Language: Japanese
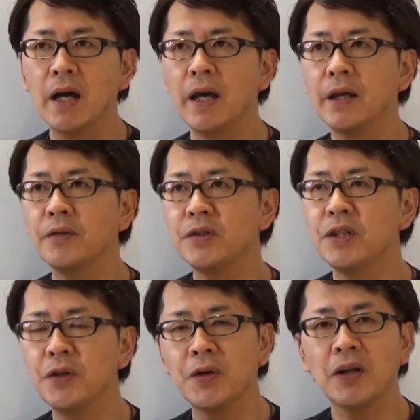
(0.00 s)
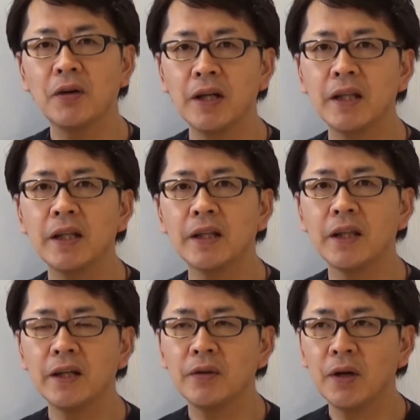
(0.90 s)
えーと、治療家の方であっ
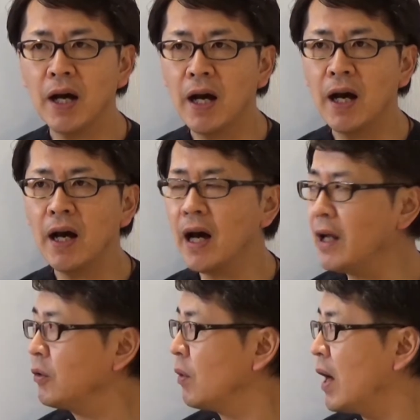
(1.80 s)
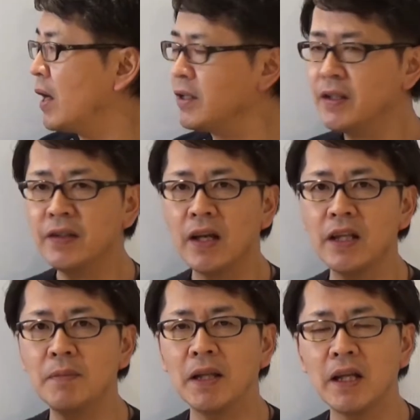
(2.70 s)
たりとかあとは実際
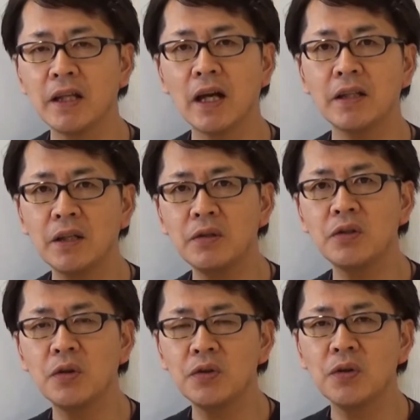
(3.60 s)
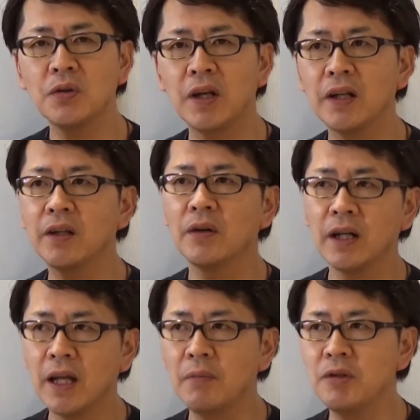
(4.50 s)
に今何かしらの症状をされてる
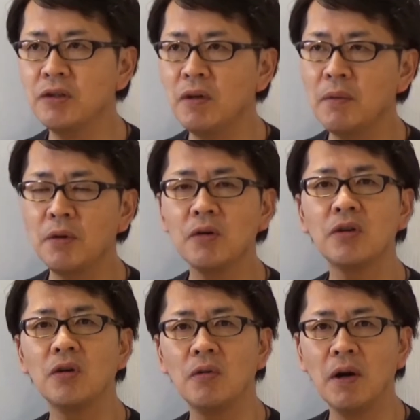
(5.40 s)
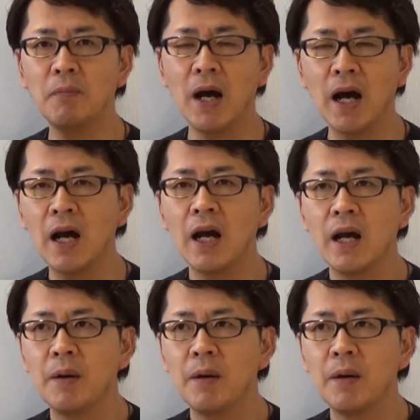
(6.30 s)
方もしくは病気を、まあ、